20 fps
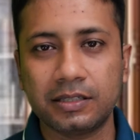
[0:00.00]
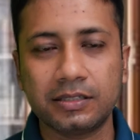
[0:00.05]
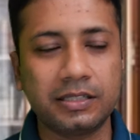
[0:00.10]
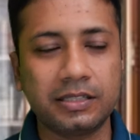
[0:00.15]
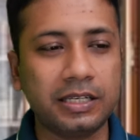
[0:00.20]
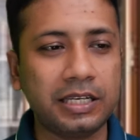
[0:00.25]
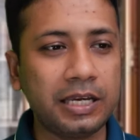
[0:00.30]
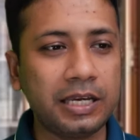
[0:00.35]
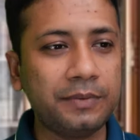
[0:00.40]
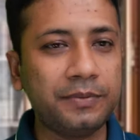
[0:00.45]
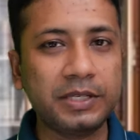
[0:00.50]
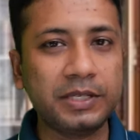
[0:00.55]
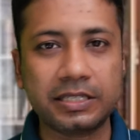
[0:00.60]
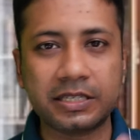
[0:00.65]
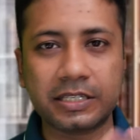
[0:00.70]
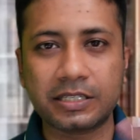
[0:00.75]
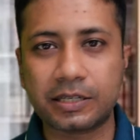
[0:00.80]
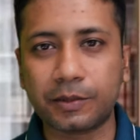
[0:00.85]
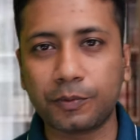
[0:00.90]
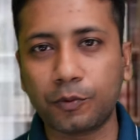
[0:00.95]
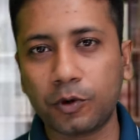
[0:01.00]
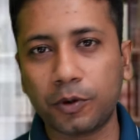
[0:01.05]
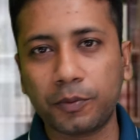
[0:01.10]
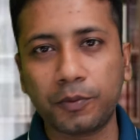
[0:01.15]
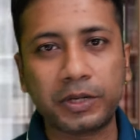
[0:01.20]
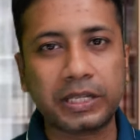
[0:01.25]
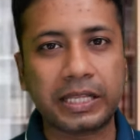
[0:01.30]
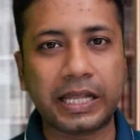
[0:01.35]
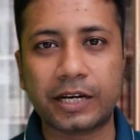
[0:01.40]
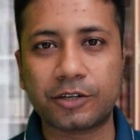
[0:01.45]
যিনি এই বিজনেসটা
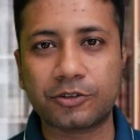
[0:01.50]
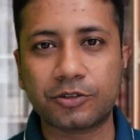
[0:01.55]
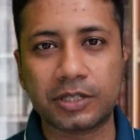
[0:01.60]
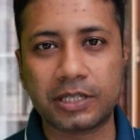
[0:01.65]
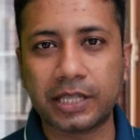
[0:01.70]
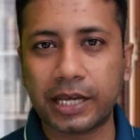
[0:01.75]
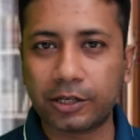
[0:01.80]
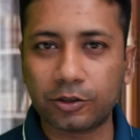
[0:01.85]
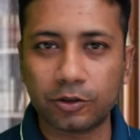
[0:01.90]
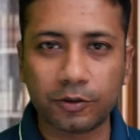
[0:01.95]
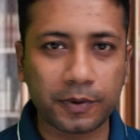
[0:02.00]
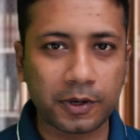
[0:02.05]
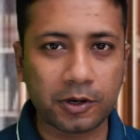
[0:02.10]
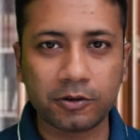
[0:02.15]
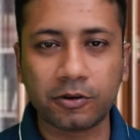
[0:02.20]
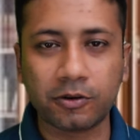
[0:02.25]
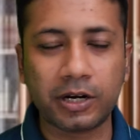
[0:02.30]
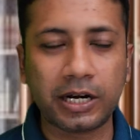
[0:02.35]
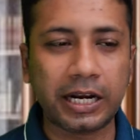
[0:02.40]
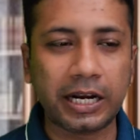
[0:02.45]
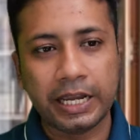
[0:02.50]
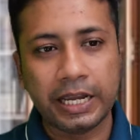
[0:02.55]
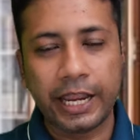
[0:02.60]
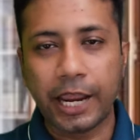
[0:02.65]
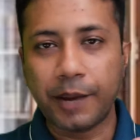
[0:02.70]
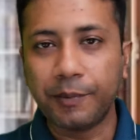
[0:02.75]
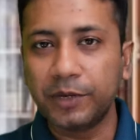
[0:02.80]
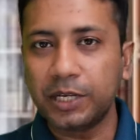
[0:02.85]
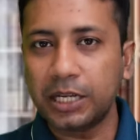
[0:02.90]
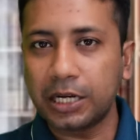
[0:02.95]
পুরোপুরি দেখাশোনার দায়িত্ব পালন করেন
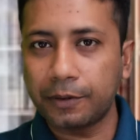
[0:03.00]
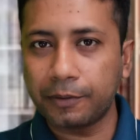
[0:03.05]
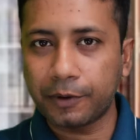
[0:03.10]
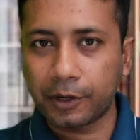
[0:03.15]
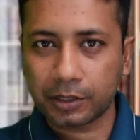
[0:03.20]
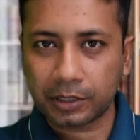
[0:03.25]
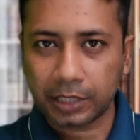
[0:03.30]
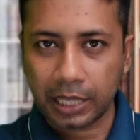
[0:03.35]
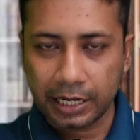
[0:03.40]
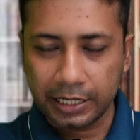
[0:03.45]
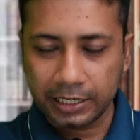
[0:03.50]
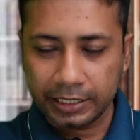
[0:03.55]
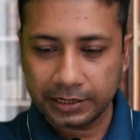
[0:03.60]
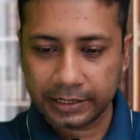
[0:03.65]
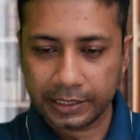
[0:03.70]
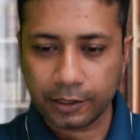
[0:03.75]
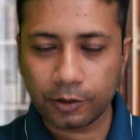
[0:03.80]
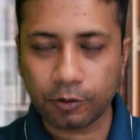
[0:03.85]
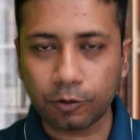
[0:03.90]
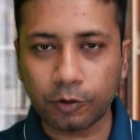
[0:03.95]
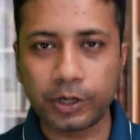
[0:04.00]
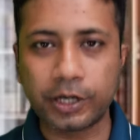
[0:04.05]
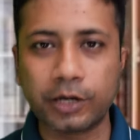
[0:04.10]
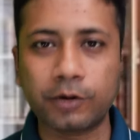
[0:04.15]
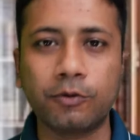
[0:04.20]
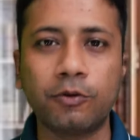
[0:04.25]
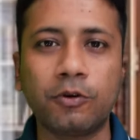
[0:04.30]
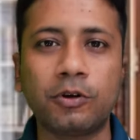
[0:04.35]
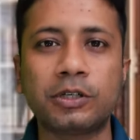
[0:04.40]
এমডির আবার তার নিচেই অনেকগুলো